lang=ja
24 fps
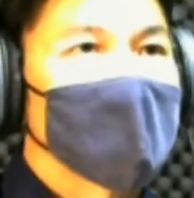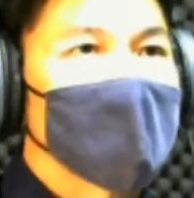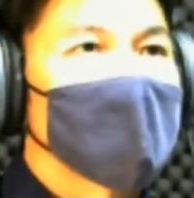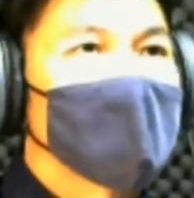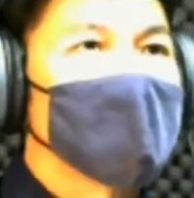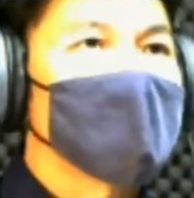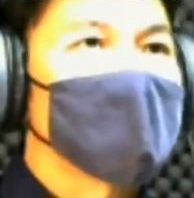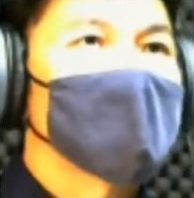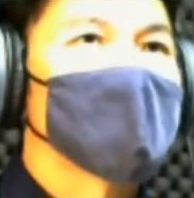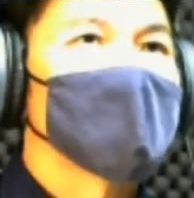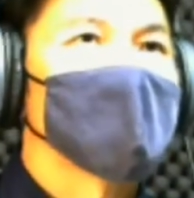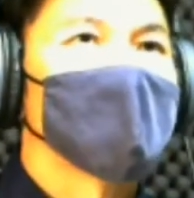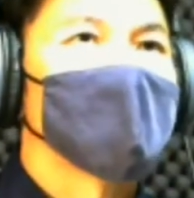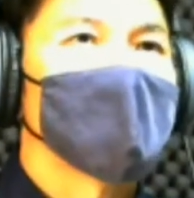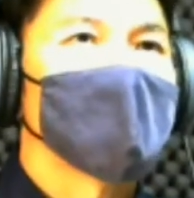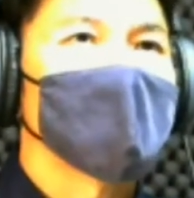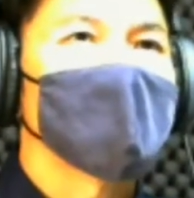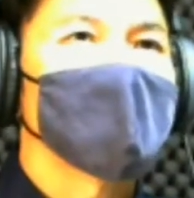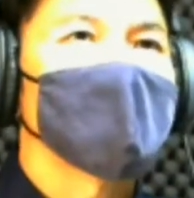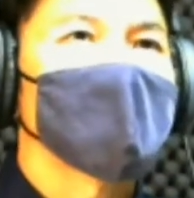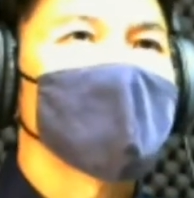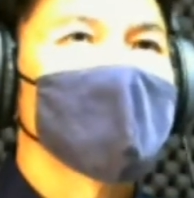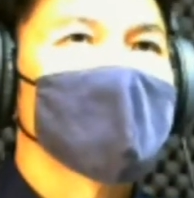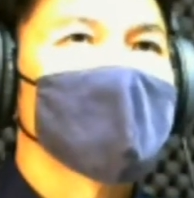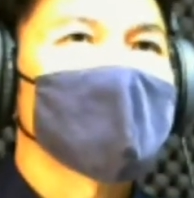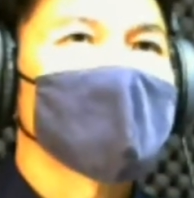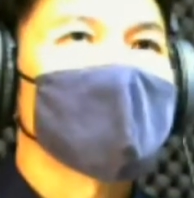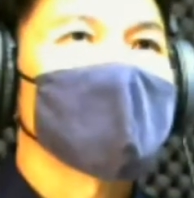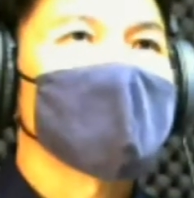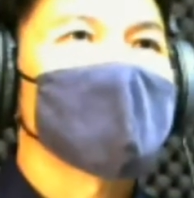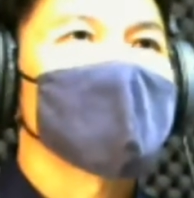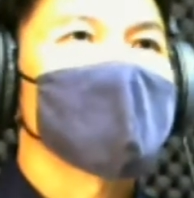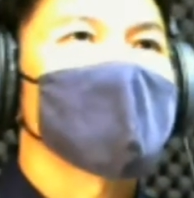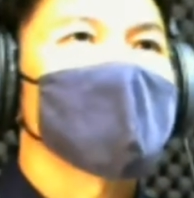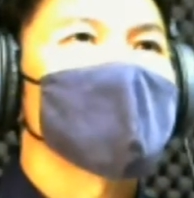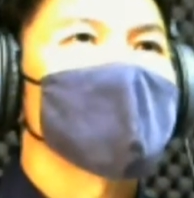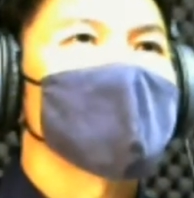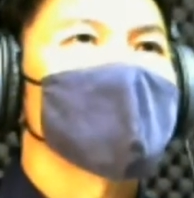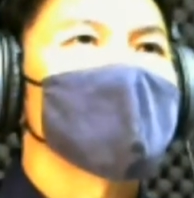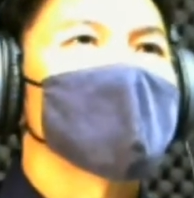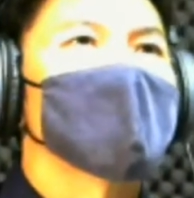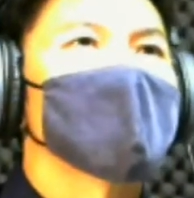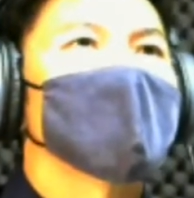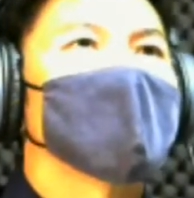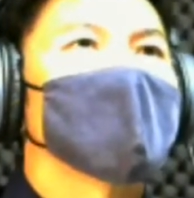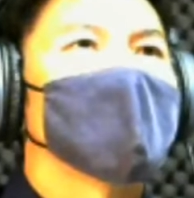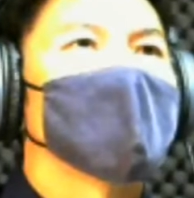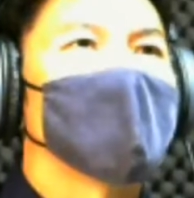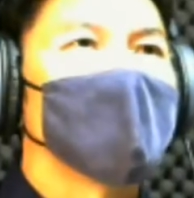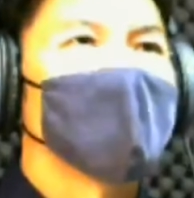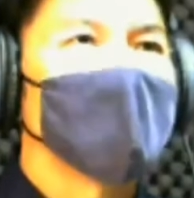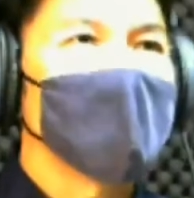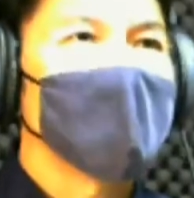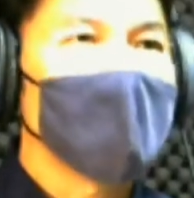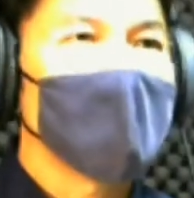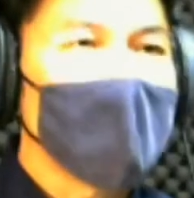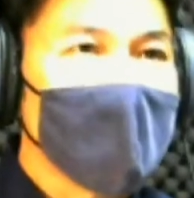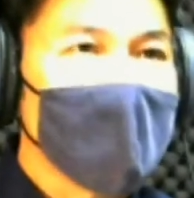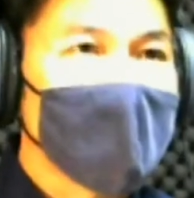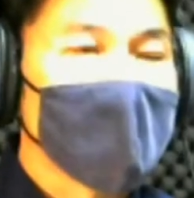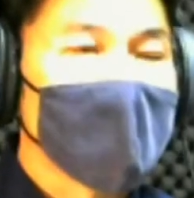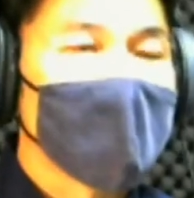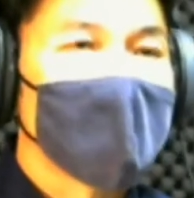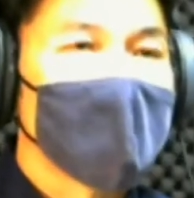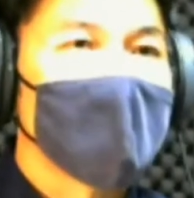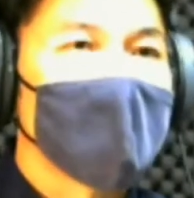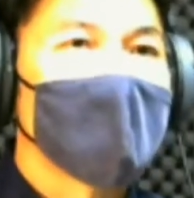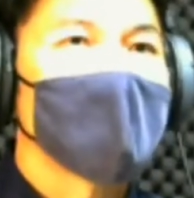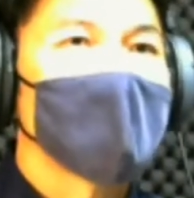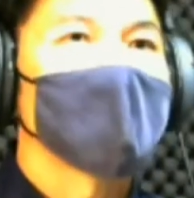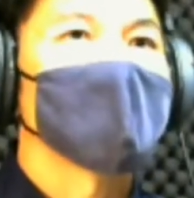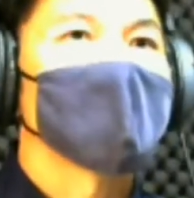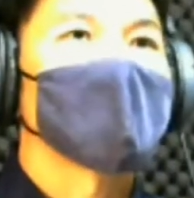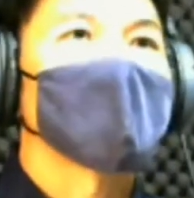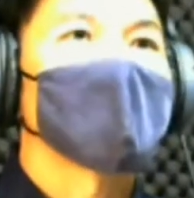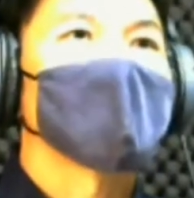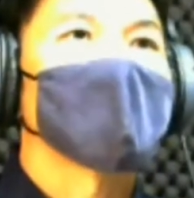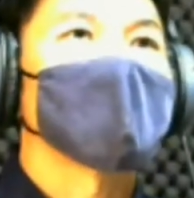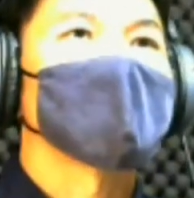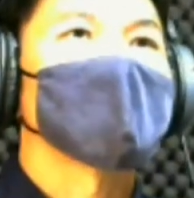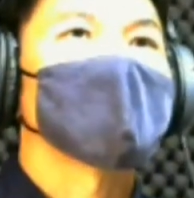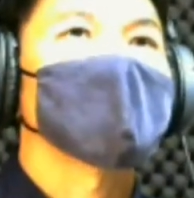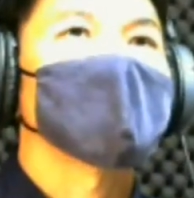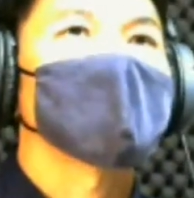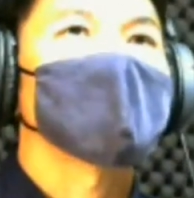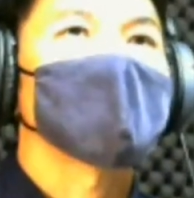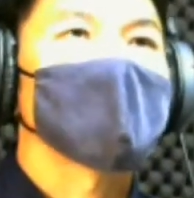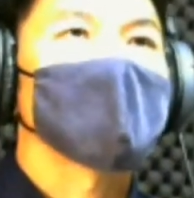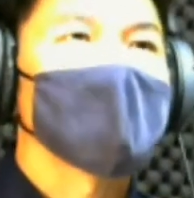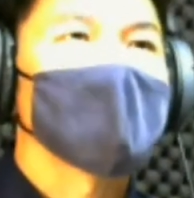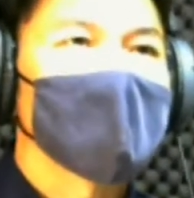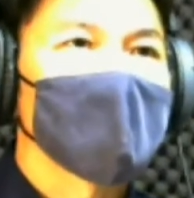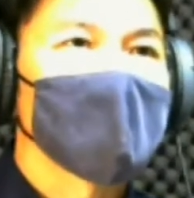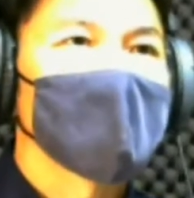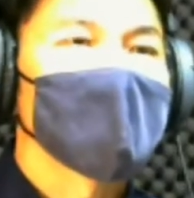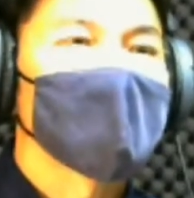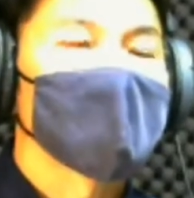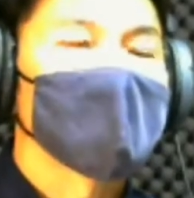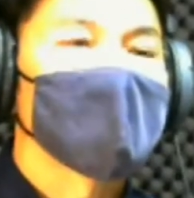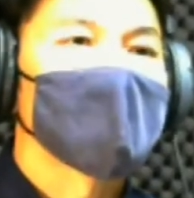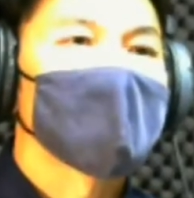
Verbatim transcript: 丸13年目を迎えております、